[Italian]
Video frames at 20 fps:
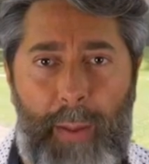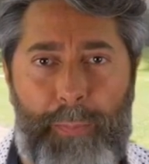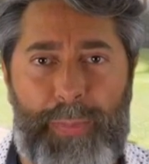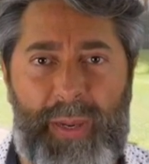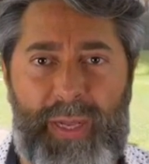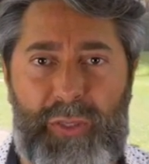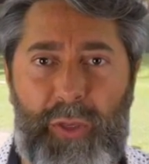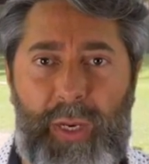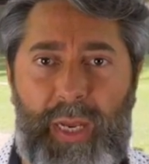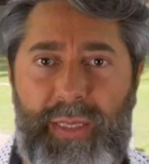ha
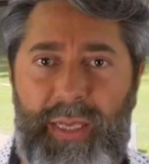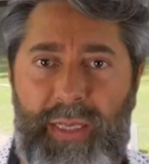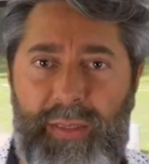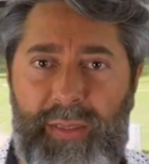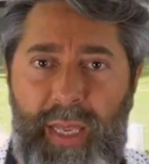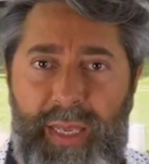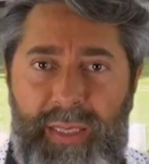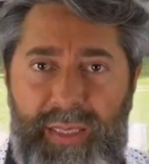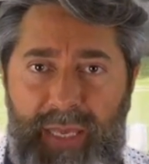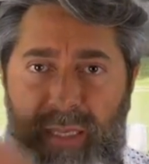preso la
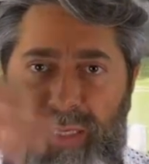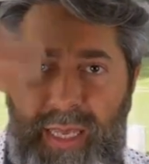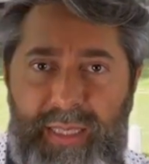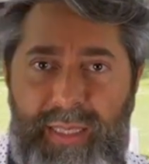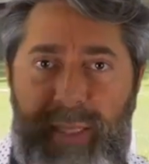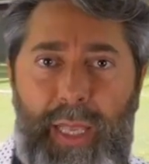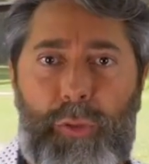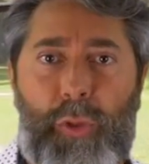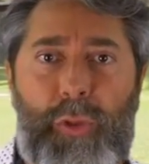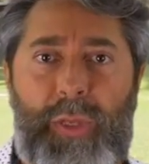sentenza ed è
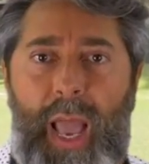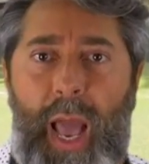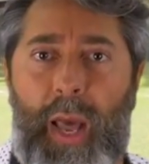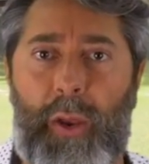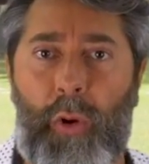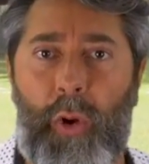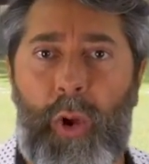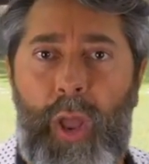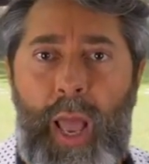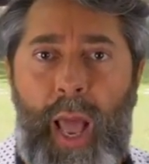stato
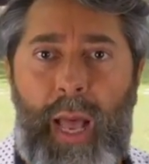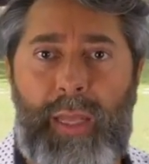chiaro.